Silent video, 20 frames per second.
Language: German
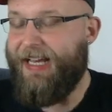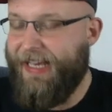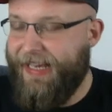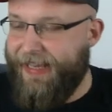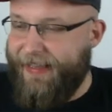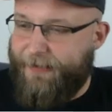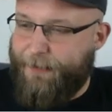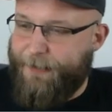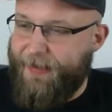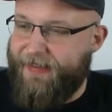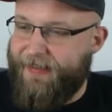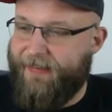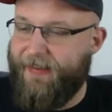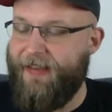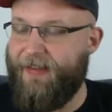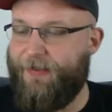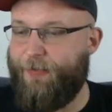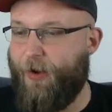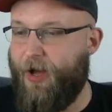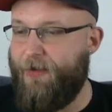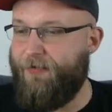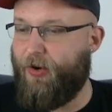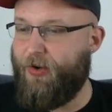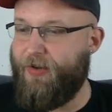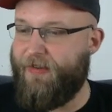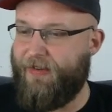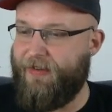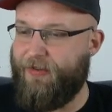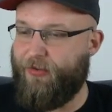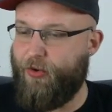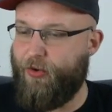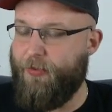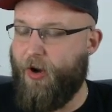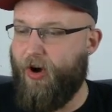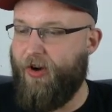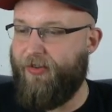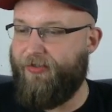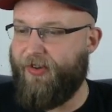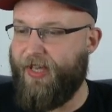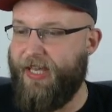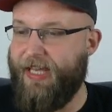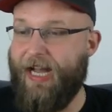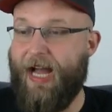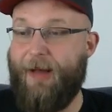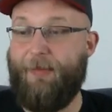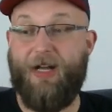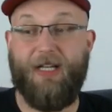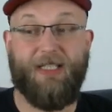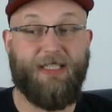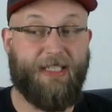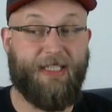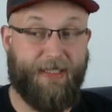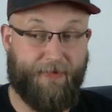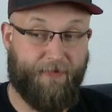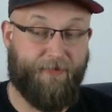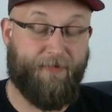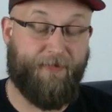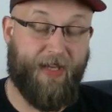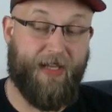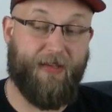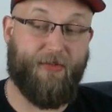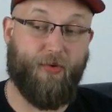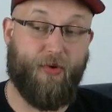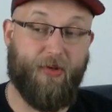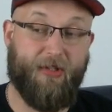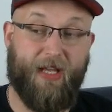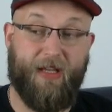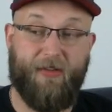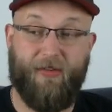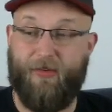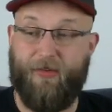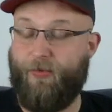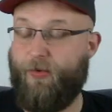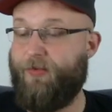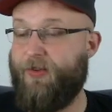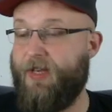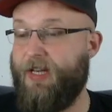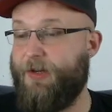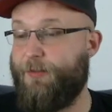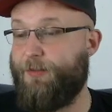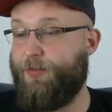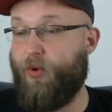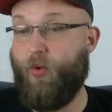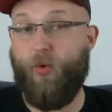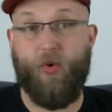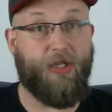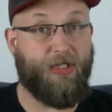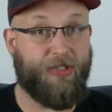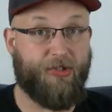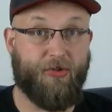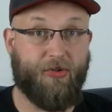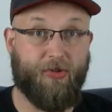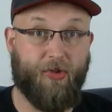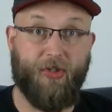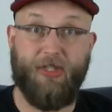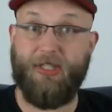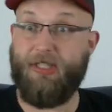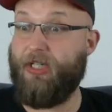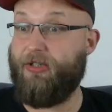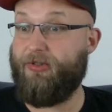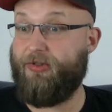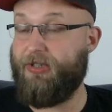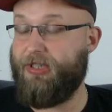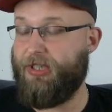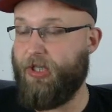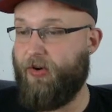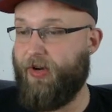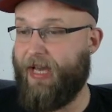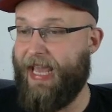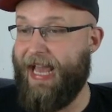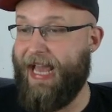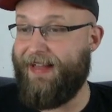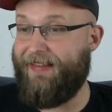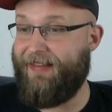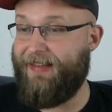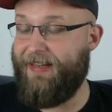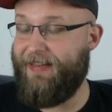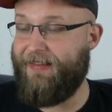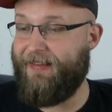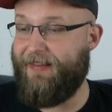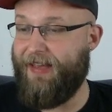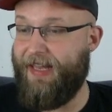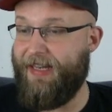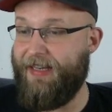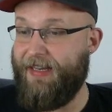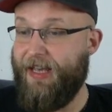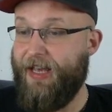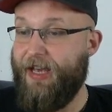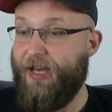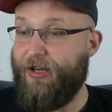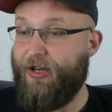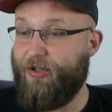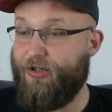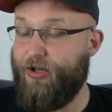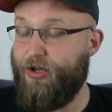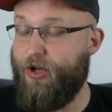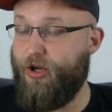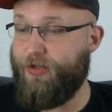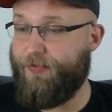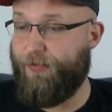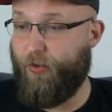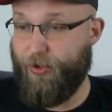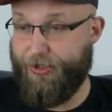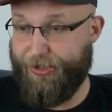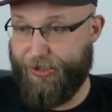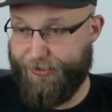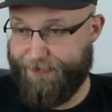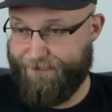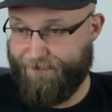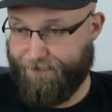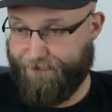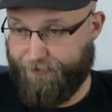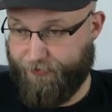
Ist wie es ist, wollen wir uns nicht drüber aufregen, aber ich weiß auch, dass es für viele ein Pro ist und euch natürlich auch herzlichsten Glückwunsch.